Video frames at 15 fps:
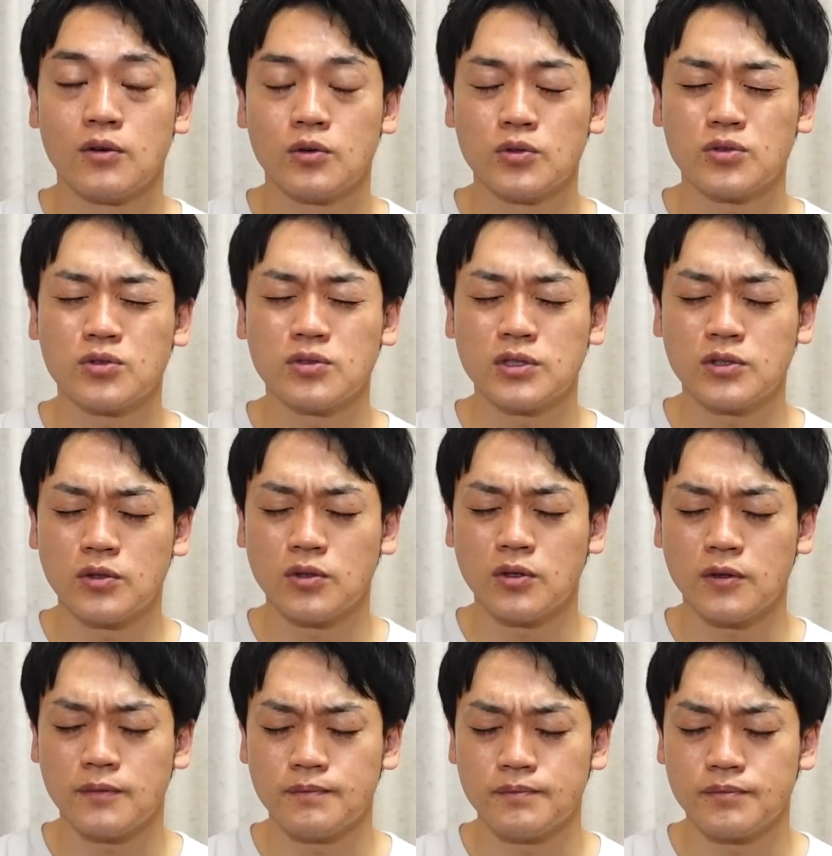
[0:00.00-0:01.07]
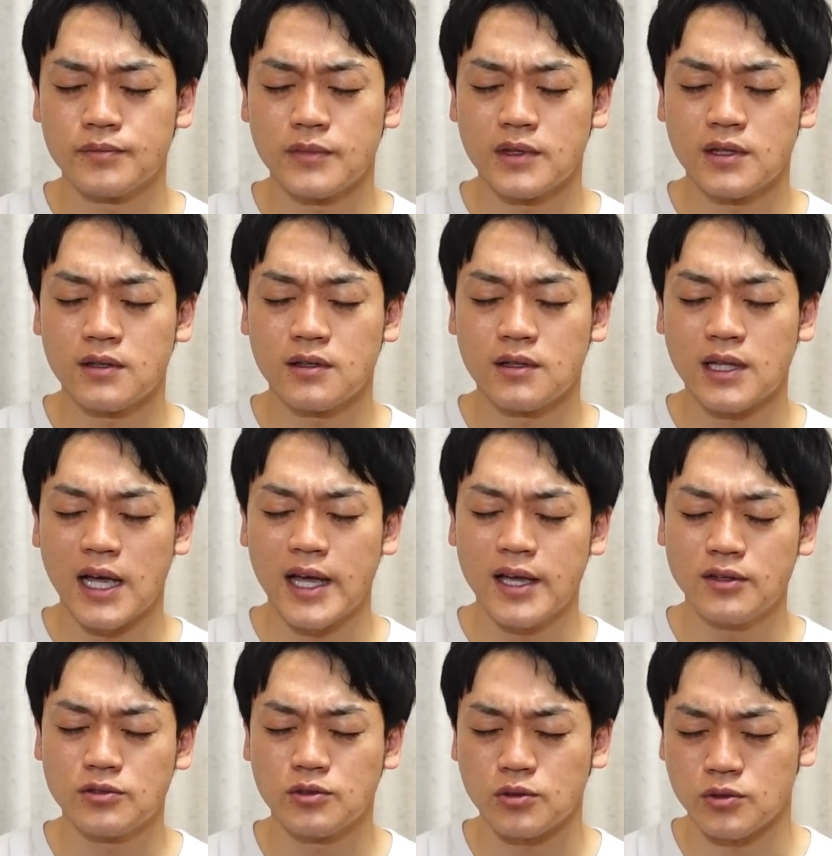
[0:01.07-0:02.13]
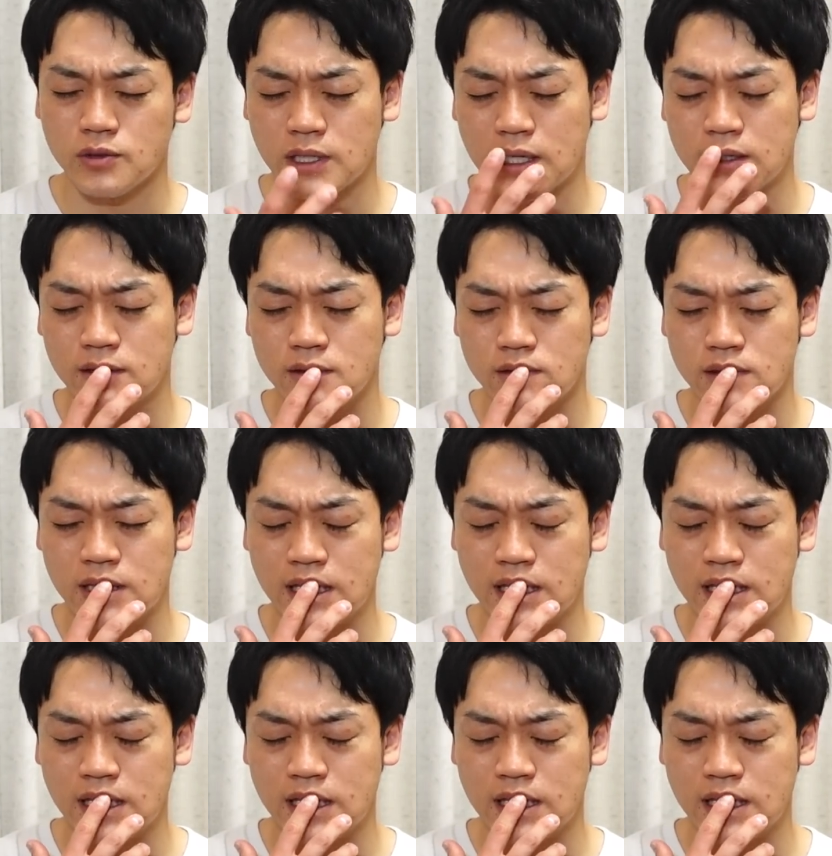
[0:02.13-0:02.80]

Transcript: 本当にこう耐えることが